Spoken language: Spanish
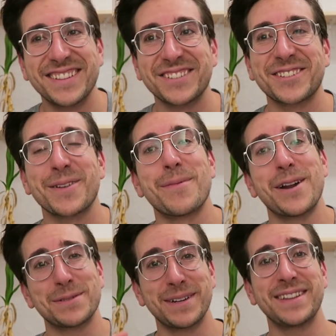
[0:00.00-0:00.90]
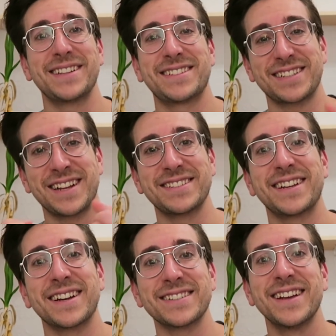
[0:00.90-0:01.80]
entonces se compra unas bandas de estas
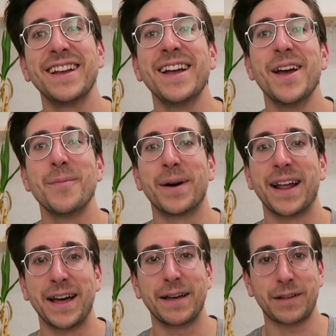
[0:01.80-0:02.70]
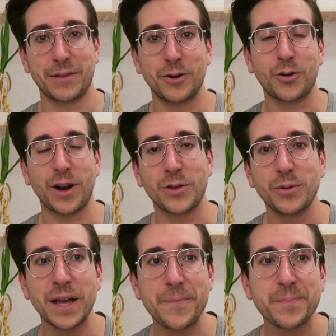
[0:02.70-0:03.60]
elásticas para hacerlo con
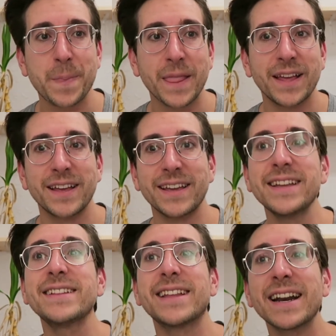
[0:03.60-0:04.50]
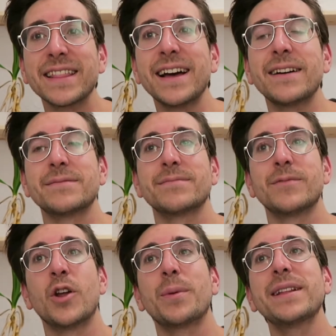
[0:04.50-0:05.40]
ayuda y tarda
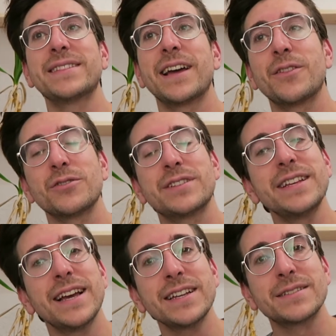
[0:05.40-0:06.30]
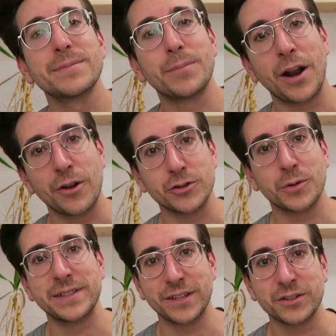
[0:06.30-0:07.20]
92 días, pero a los
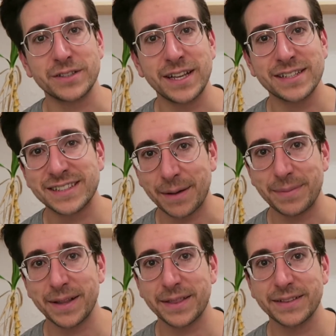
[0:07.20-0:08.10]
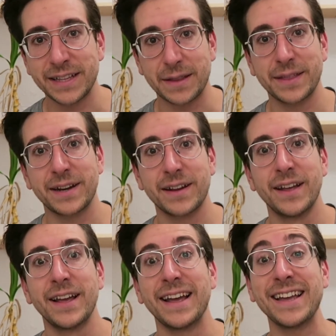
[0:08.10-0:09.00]
92 días es capaz de hacer
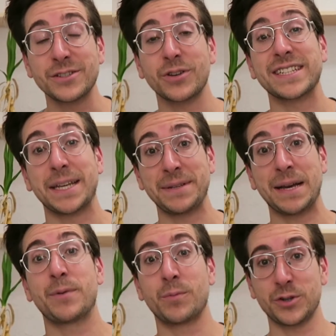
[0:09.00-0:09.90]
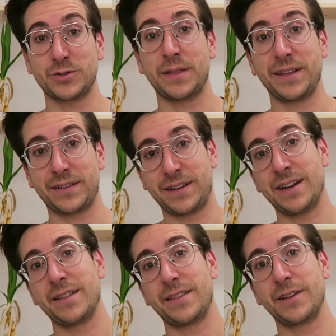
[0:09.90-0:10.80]
eso que se había propuesto hacer, que
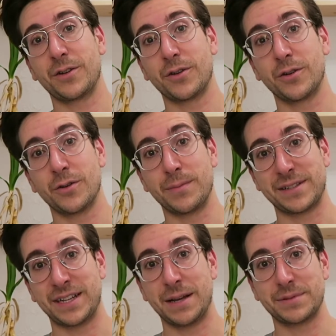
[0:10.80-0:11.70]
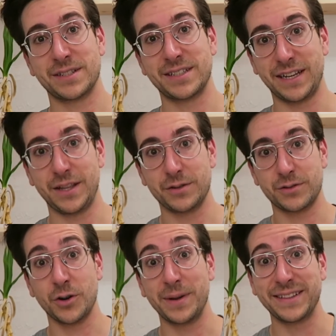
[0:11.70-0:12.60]
eran 5 más laps
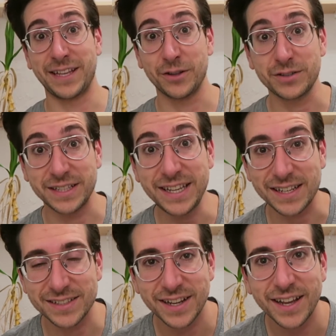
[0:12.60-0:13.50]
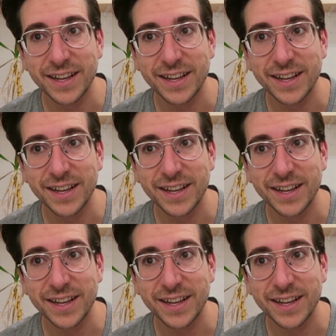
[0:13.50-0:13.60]
seguidos. 92 días.